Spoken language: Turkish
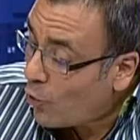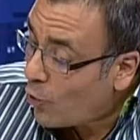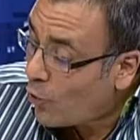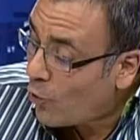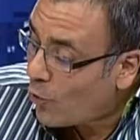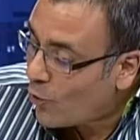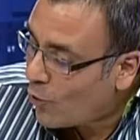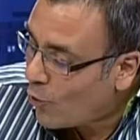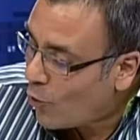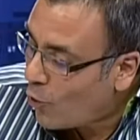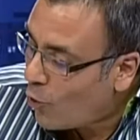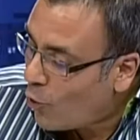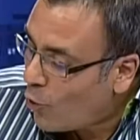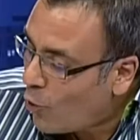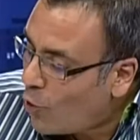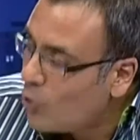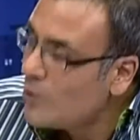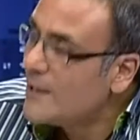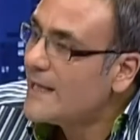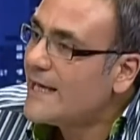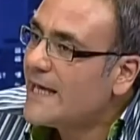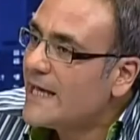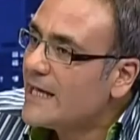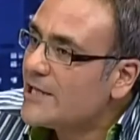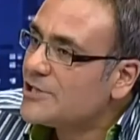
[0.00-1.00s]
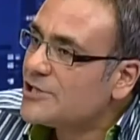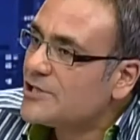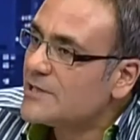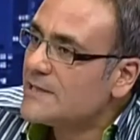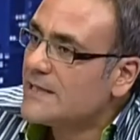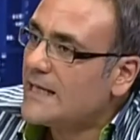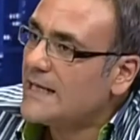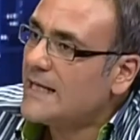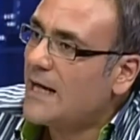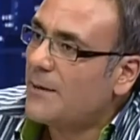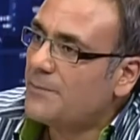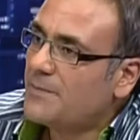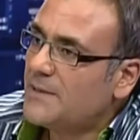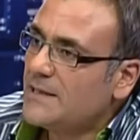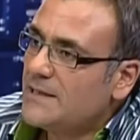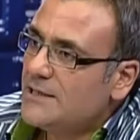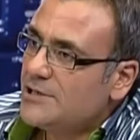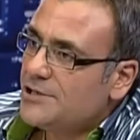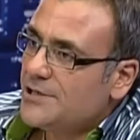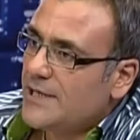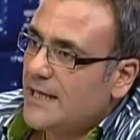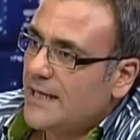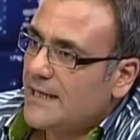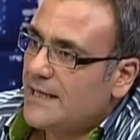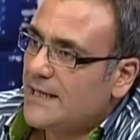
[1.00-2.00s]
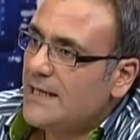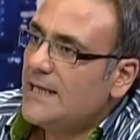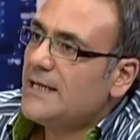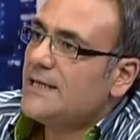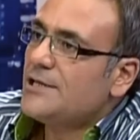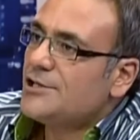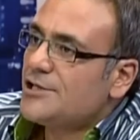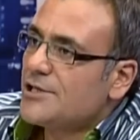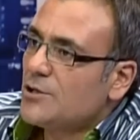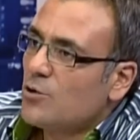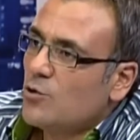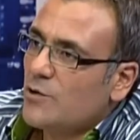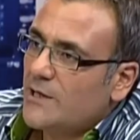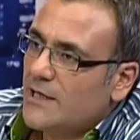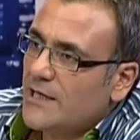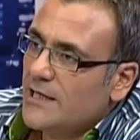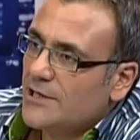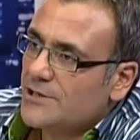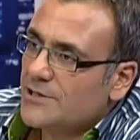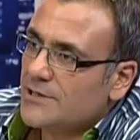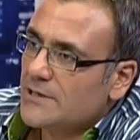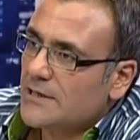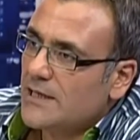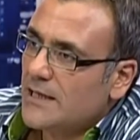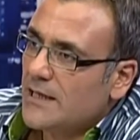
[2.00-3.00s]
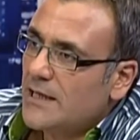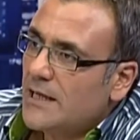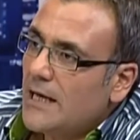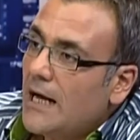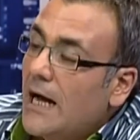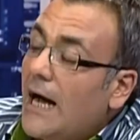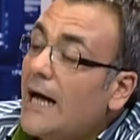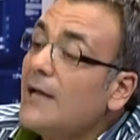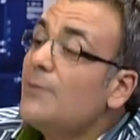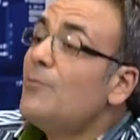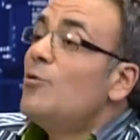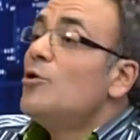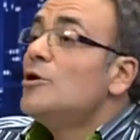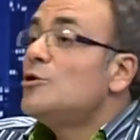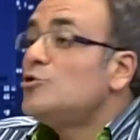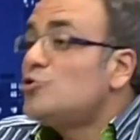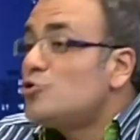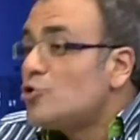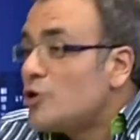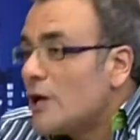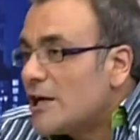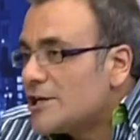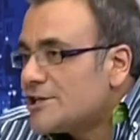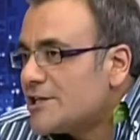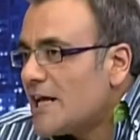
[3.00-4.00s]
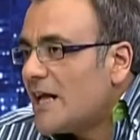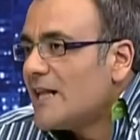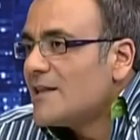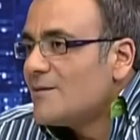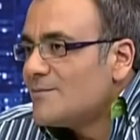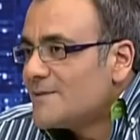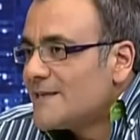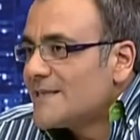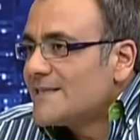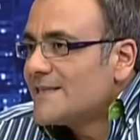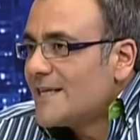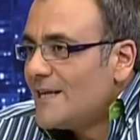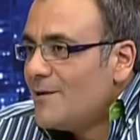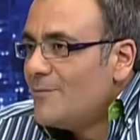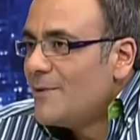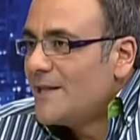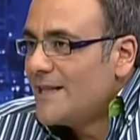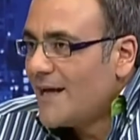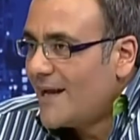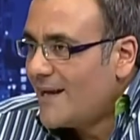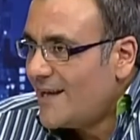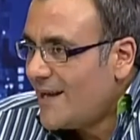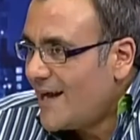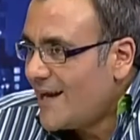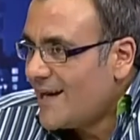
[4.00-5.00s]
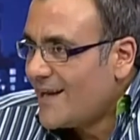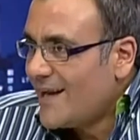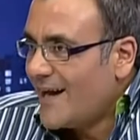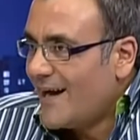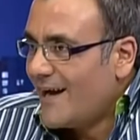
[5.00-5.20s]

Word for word: O, o 12 yaşında yaptığın iş neydi? İlk işin 12 yaşında. Hani böyle küçük yaşta aldım sazı elime derler ya.